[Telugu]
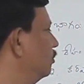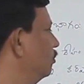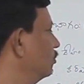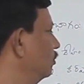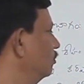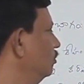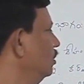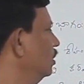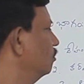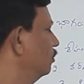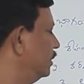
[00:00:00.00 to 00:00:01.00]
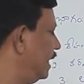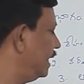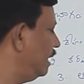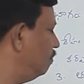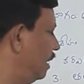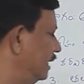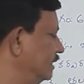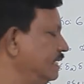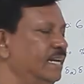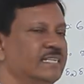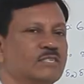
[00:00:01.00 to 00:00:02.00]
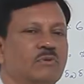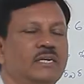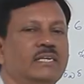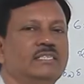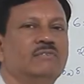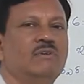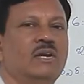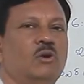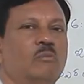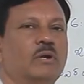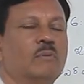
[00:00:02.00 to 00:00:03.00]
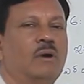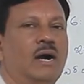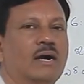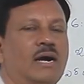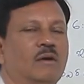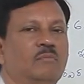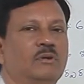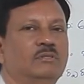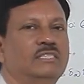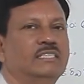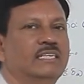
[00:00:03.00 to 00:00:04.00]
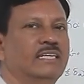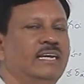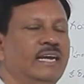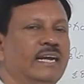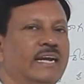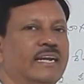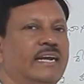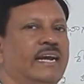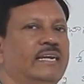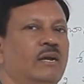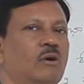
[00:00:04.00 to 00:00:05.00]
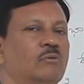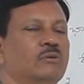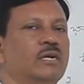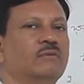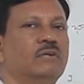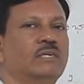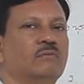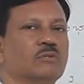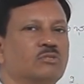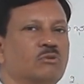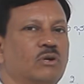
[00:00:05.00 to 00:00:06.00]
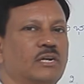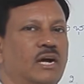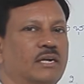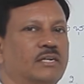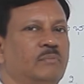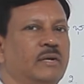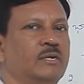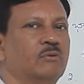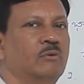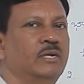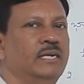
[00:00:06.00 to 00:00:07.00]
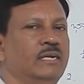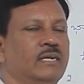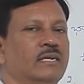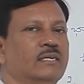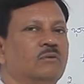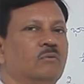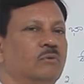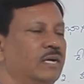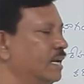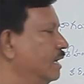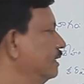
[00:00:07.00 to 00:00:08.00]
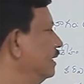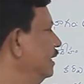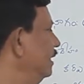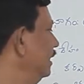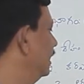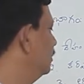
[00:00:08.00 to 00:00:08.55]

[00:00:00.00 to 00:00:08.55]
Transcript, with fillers: పోగులు ముఖ్యంగా మైటీలెస్ వంటి జీవుల లోపల బాగా అభివృద్ధి చెంది నీటిలో ఉన్నటువంటి వస్తువులను అంటిపెట్టుకొని ఉండడానికి ఈ